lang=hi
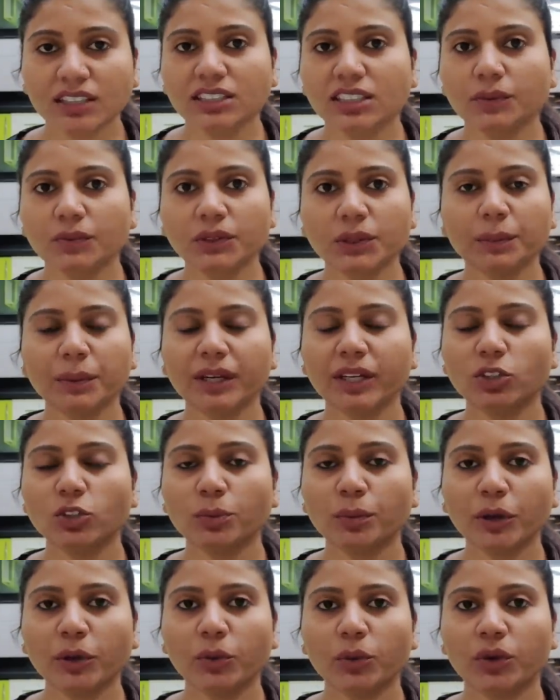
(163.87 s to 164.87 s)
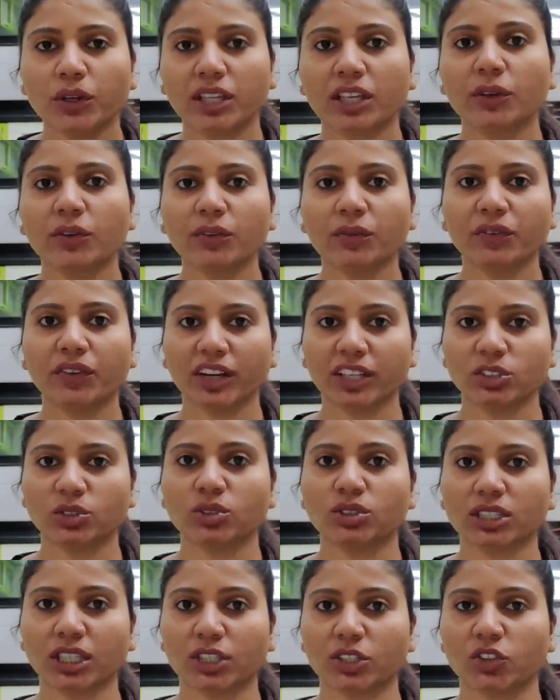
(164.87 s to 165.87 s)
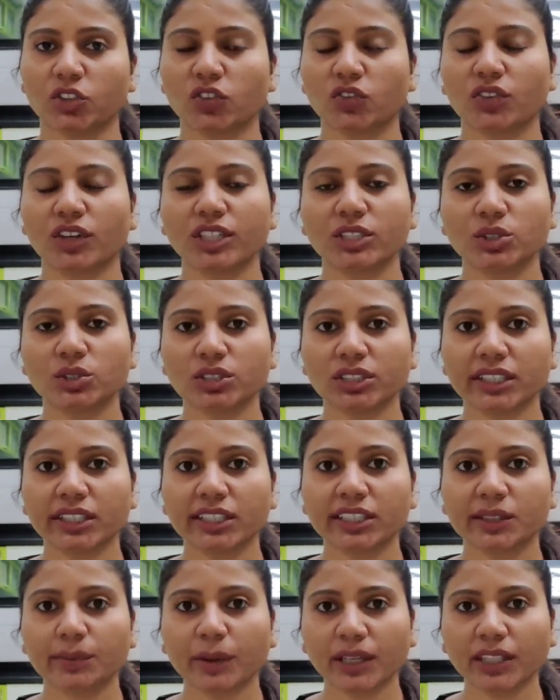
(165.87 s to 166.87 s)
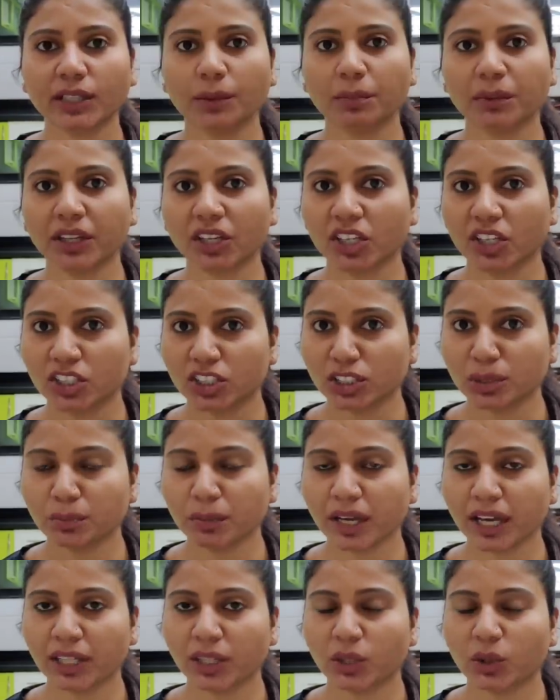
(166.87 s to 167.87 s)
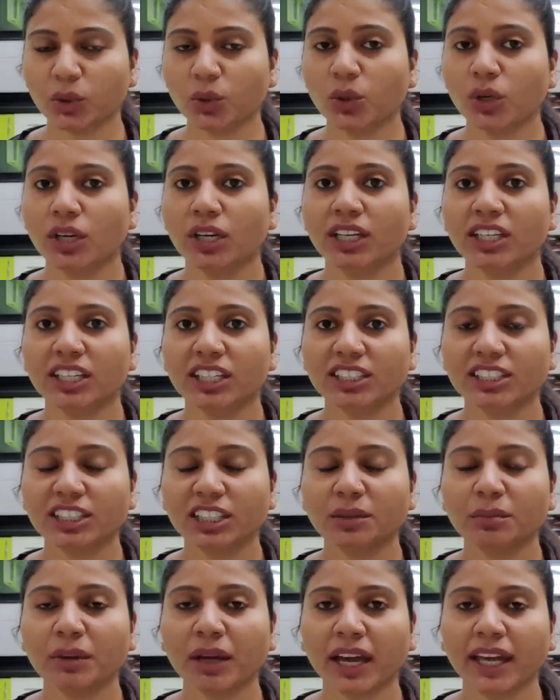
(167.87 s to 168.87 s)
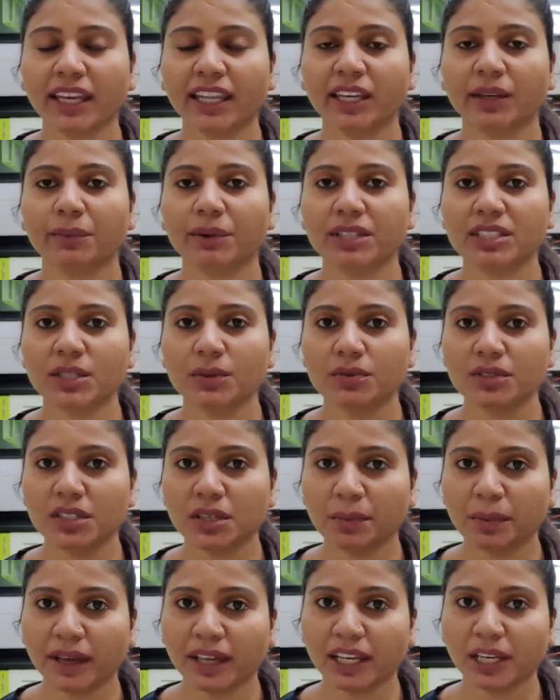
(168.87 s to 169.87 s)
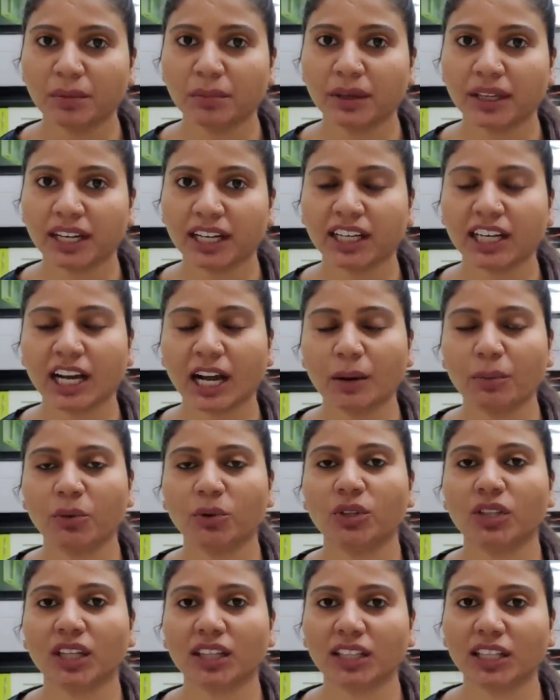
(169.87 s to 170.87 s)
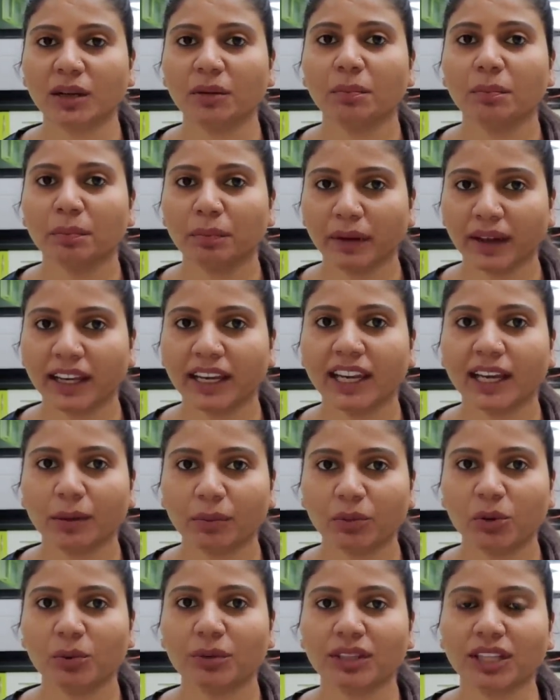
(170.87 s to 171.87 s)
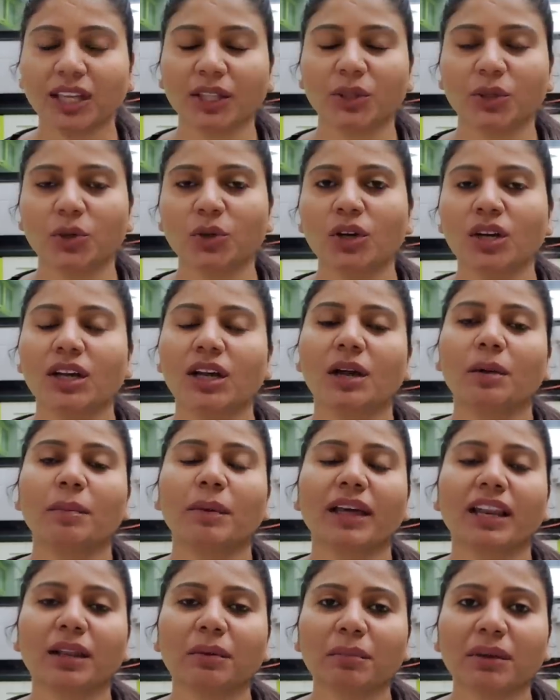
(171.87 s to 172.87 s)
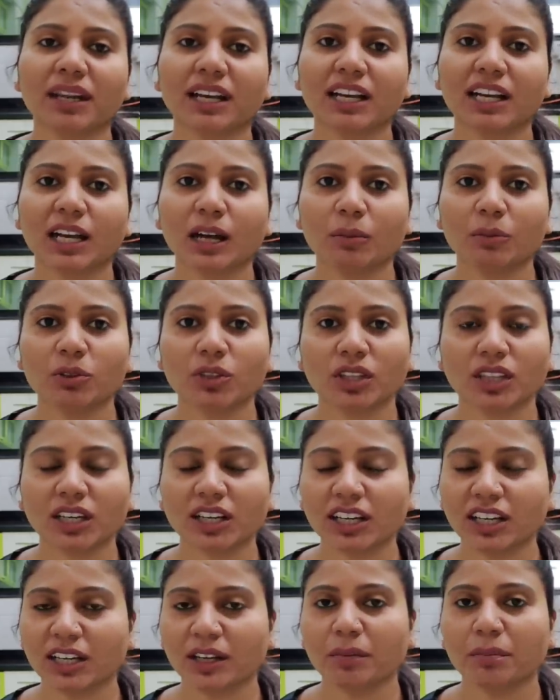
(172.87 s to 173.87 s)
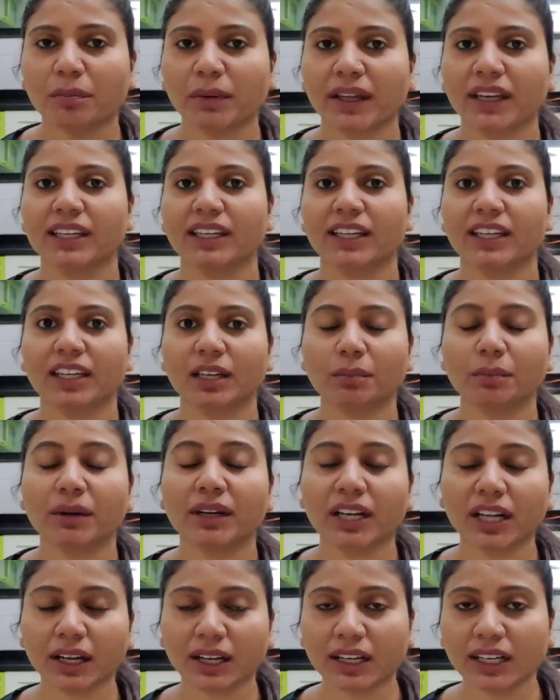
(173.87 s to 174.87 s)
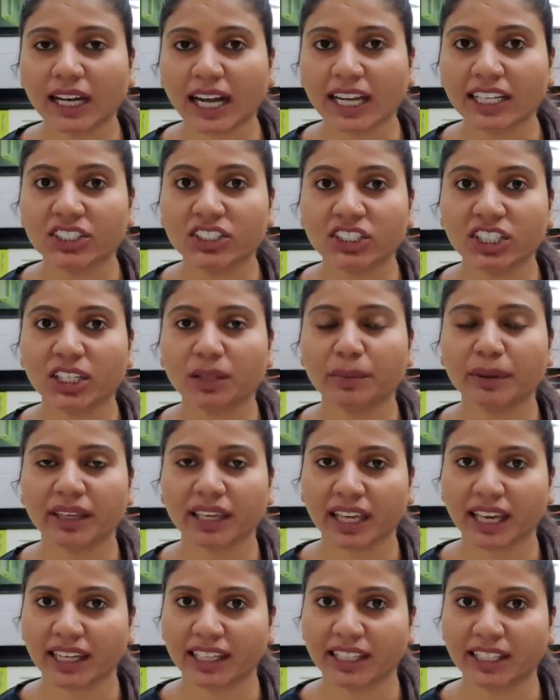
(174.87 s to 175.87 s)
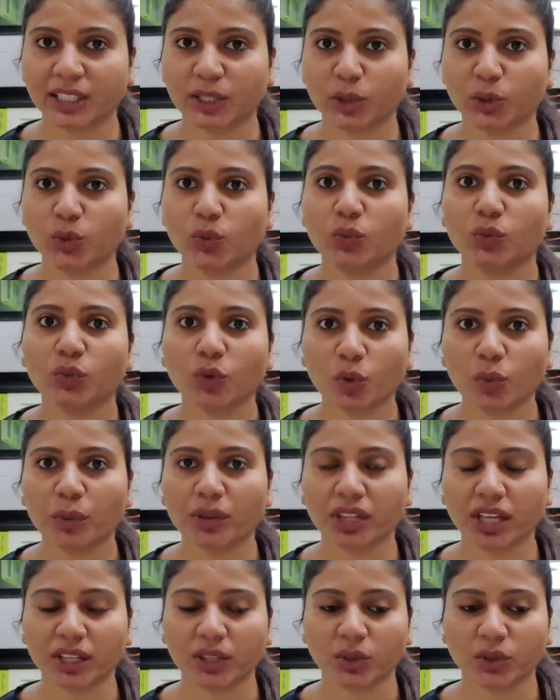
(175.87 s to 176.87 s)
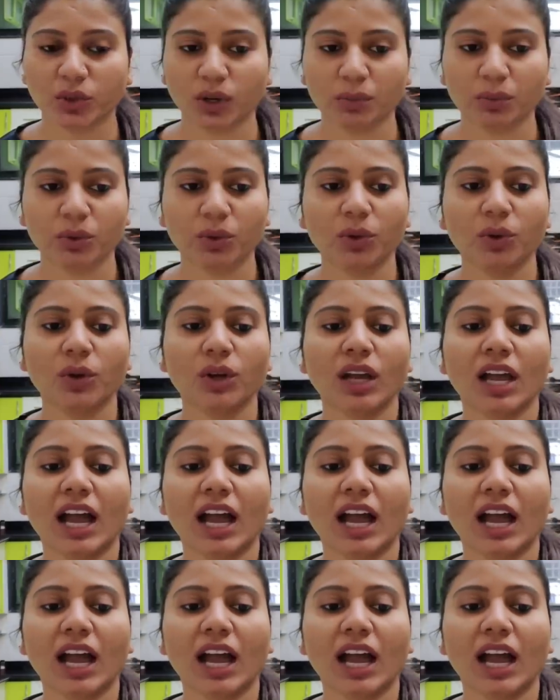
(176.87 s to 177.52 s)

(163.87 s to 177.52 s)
सबसे पहले तो मैं उठ के फ्रेश हो जाती हूँ फ्रेश हो जाने के बाद अपने किचन में आती हूँ किचन में आने के बाद सबसे पहले मेरा काम होता था पहले आपको बताती हूँ पहले मेरा काम होता था गर्म पानी लेना बट आजकल मैं क्या ले रही हूँ वो बताती हूँ आपको